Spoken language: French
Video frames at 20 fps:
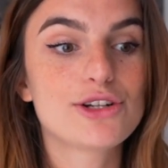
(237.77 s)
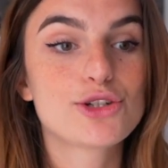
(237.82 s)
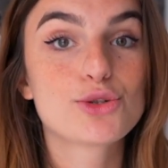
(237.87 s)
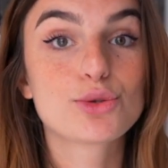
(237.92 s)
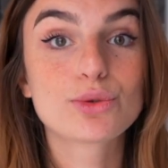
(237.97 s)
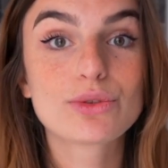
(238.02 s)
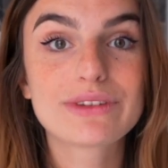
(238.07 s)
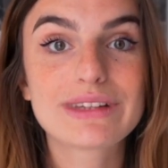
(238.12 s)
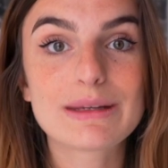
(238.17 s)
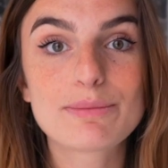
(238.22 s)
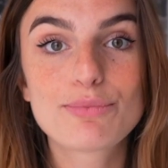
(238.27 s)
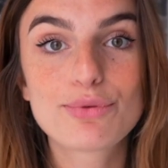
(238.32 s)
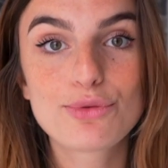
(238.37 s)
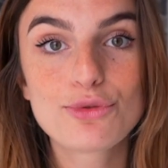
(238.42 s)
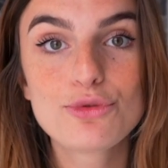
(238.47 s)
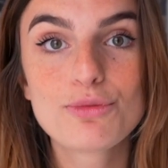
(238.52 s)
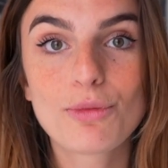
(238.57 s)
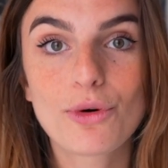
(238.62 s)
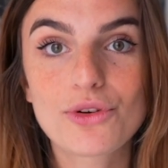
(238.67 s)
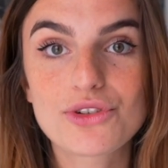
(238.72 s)
j'osais
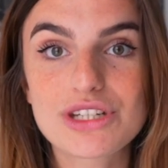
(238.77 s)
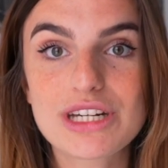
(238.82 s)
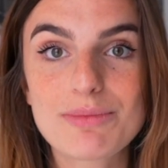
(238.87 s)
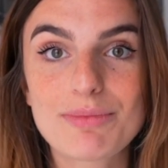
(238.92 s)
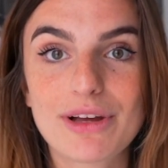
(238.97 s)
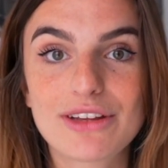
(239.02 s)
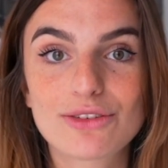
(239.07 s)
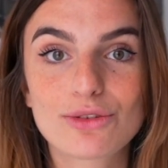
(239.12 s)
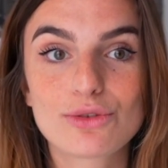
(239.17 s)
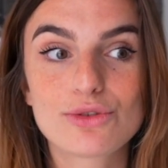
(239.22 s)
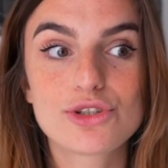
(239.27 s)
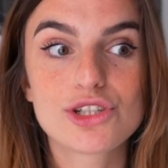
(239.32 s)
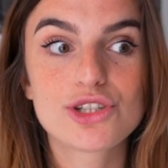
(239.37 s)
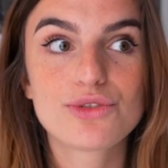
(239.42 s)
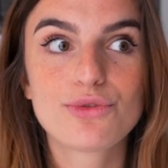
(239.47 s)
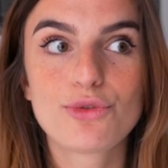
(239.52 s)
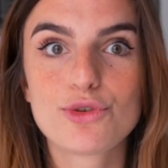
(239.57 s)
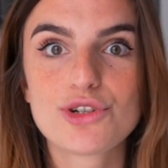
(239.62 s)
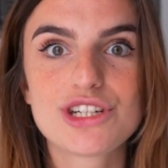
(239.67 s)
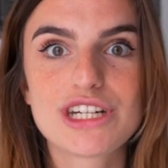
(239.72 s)
plus manger parce que
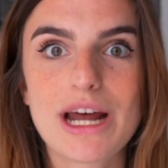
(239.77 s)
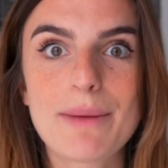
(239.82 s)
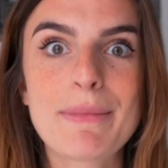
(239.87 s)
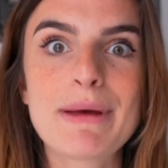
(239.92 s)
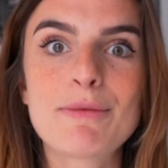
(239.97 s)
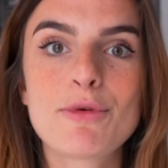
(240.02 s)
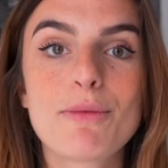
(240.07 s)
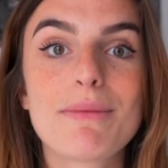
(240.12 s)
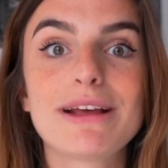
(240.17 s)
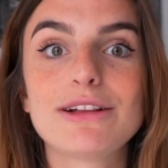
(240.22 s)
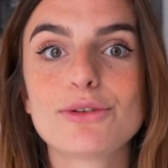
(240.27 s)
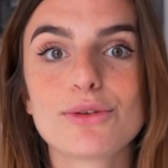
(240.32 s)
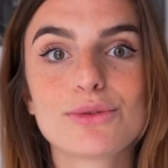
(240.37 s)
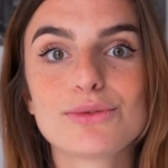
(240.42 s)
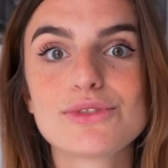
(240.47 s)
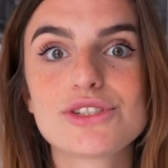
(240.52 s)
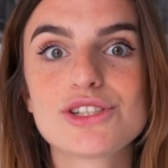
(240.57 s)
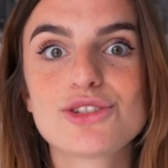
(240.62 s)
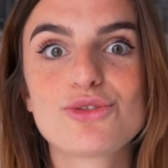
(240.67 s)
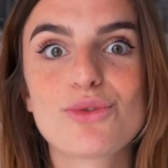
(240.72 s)
je veux jamais me mettre dans
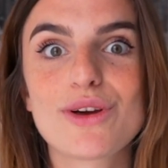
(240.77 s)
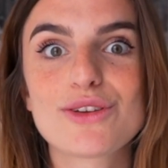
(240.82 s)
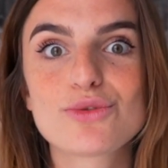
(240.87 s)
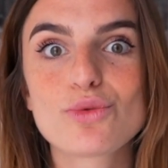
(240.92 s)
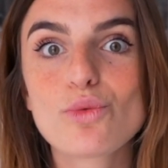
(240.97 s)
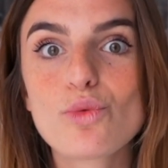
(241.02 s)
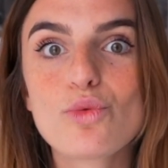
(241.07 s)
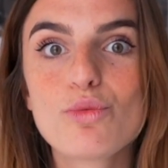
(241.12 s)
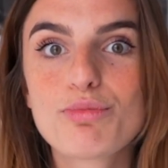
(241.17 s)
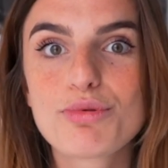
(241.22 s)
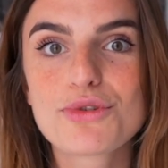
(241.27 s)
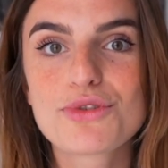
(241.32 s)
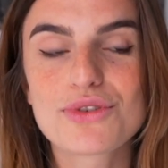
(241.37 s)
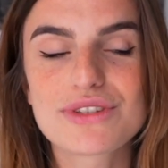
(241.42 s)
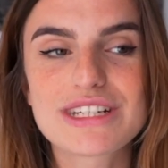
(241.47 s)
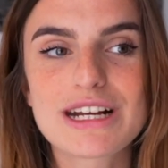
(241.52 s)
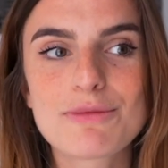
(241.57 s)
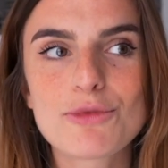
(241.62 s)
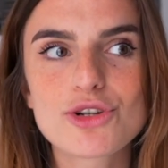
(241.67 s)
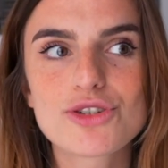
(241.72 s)
une situation ou où
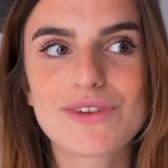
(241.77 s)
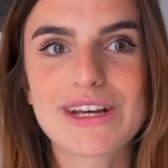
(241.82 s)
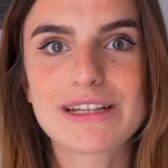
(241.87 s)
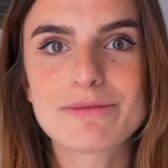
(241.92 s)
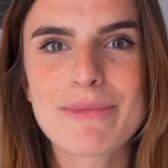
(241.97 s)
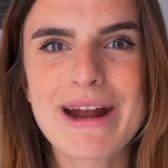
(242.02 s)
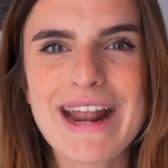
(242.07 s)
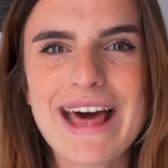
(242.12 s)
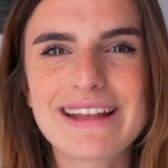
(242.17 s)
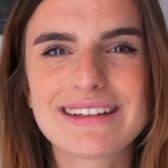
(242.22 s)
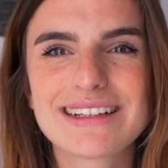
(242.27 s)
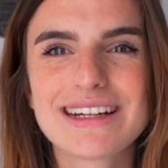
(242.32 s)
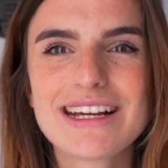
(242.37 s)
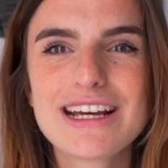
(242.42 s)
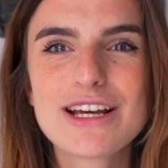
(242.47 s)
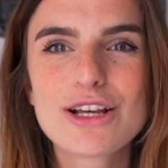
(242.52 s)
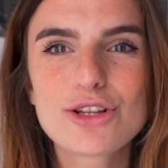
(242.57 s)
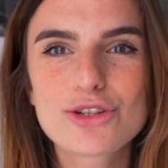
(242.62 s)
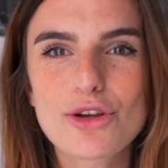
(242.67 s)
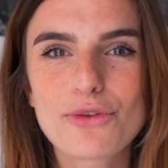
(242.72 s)
potentiellement je vais être malade.
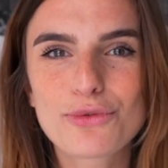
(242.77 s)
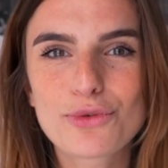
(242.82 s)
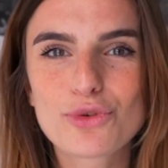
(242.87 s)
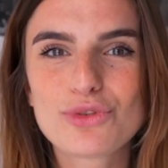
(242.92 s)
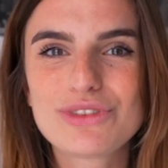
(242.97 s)
Sauf que